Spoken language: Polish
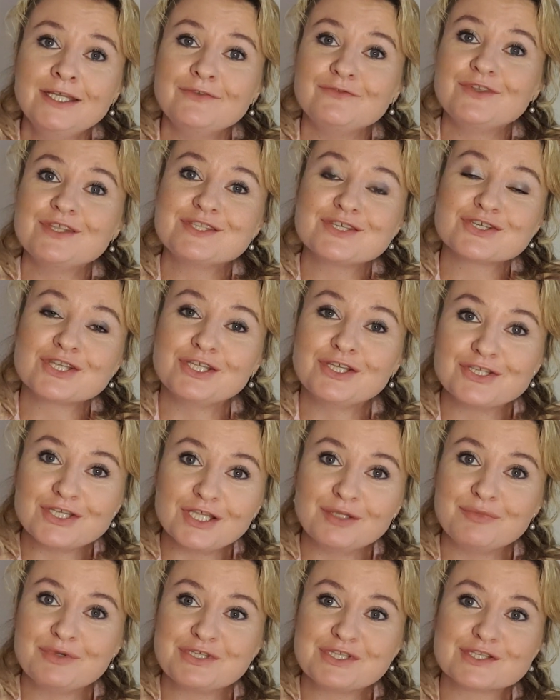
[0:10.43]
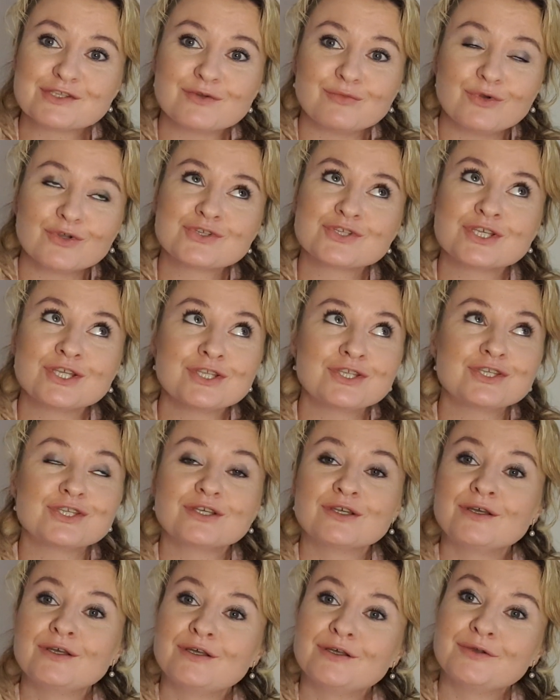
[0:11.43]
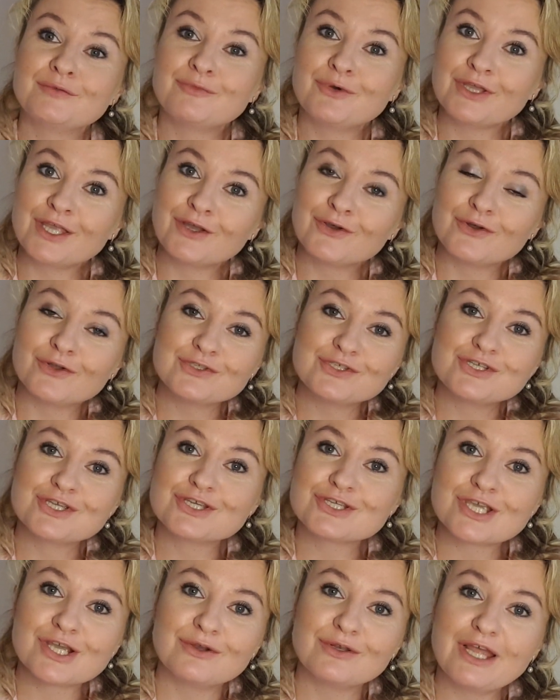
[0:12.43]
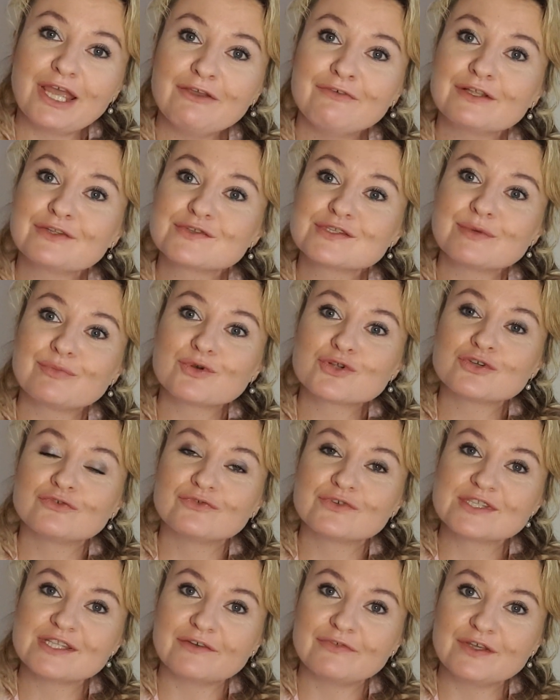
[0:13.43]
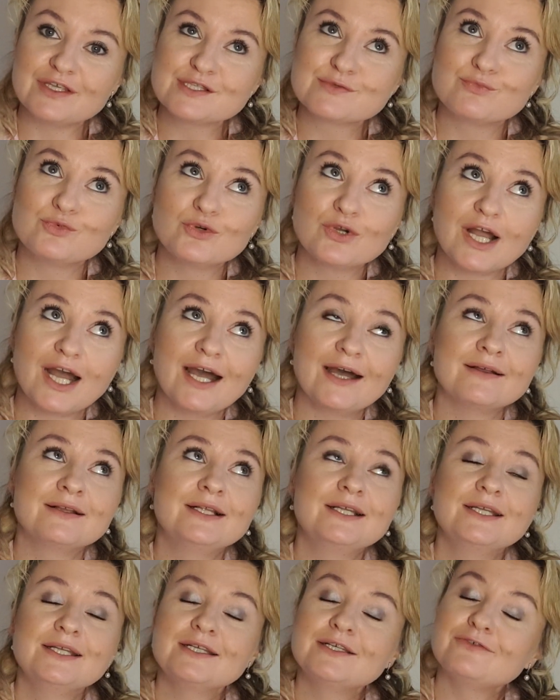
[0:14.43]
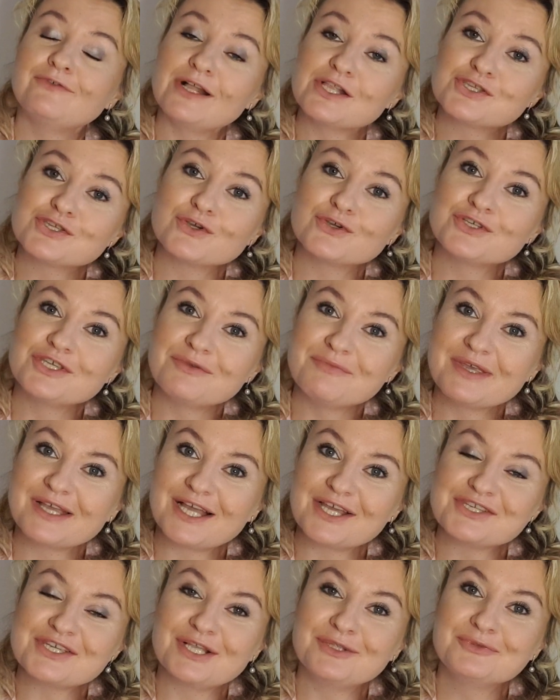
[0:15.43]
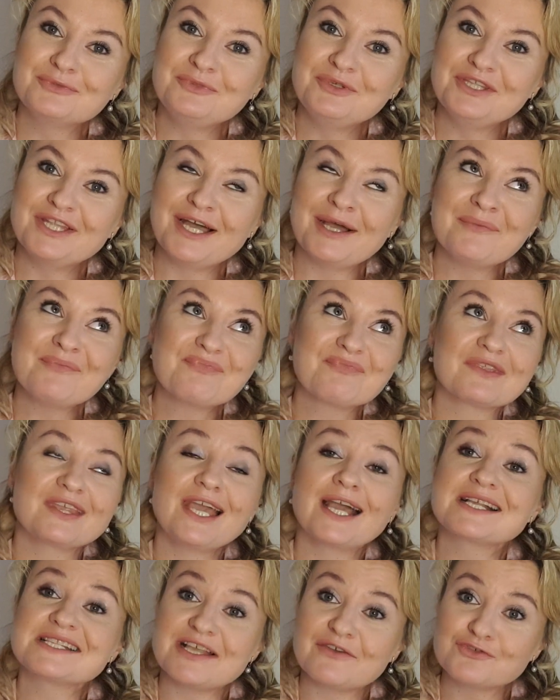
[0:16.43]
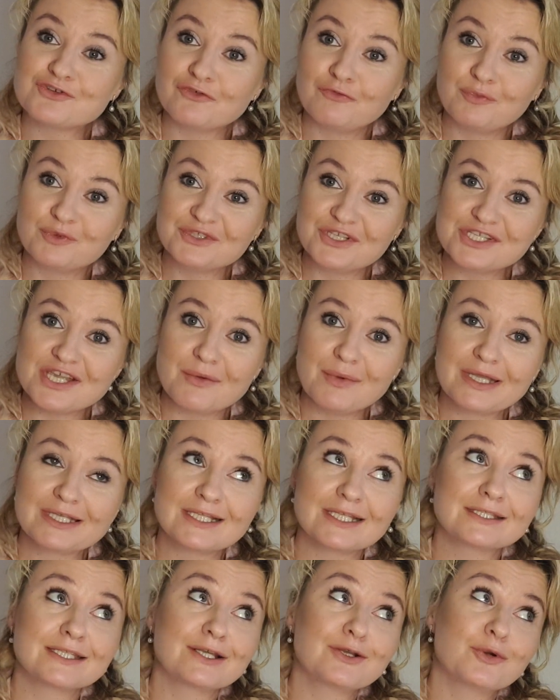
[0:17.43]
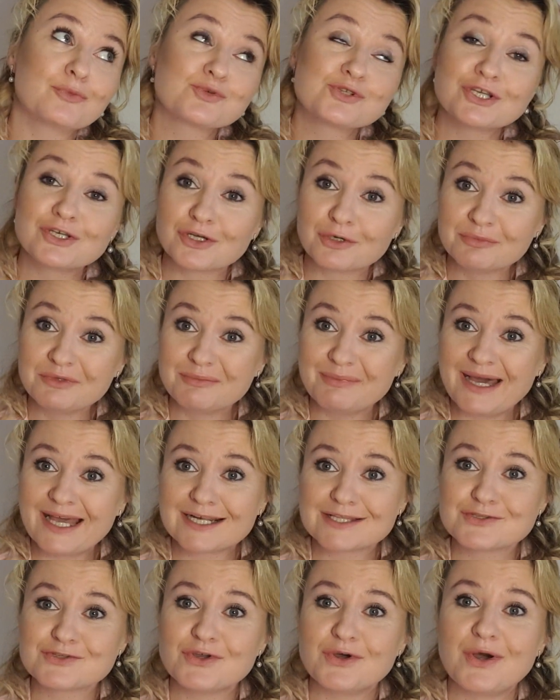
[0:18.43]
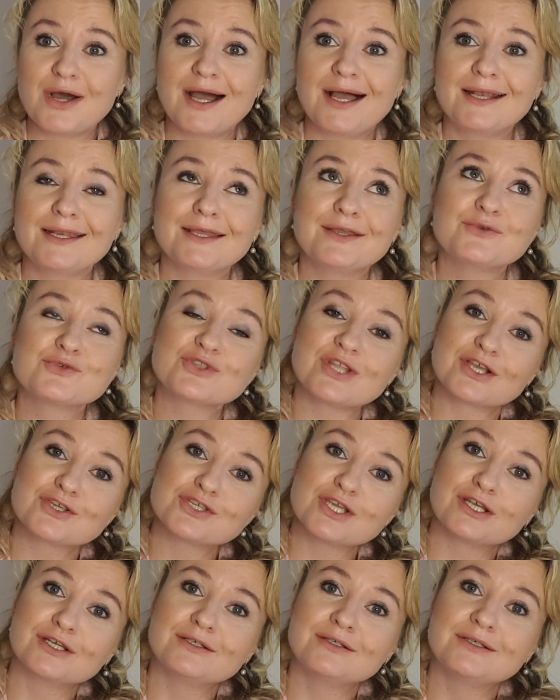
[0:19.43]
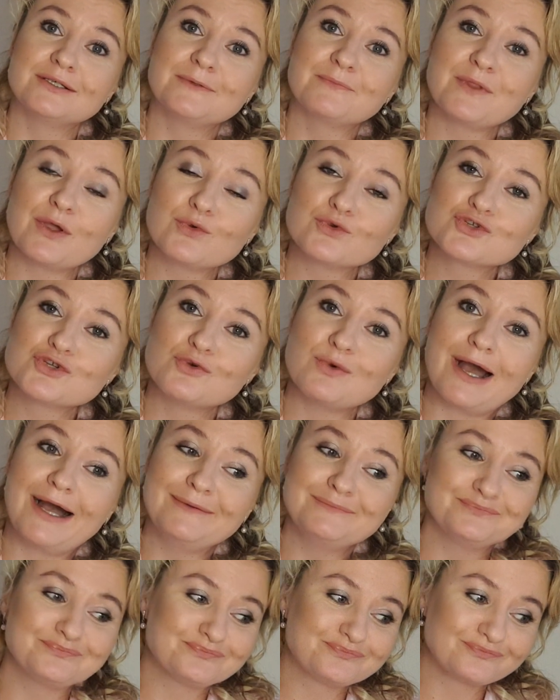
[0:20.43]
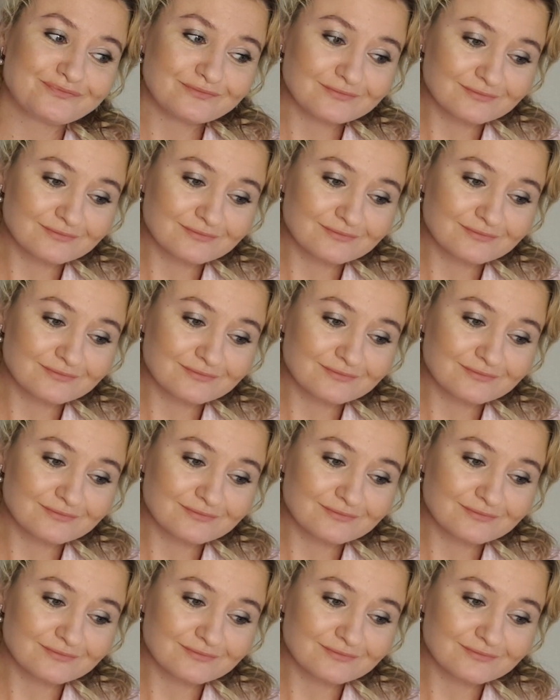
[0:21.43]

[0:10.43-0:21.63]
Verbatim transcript: Więc jeżeli chcielibyście zobaczyć y, mojego dzisiejszego live'a, to zapraszam Was na Facebooka. Walczę o siebie Kasia Lubina, jak zawsze w poniedziałek, dlatego przykro mi bardzo, ale już także y, nauczyła,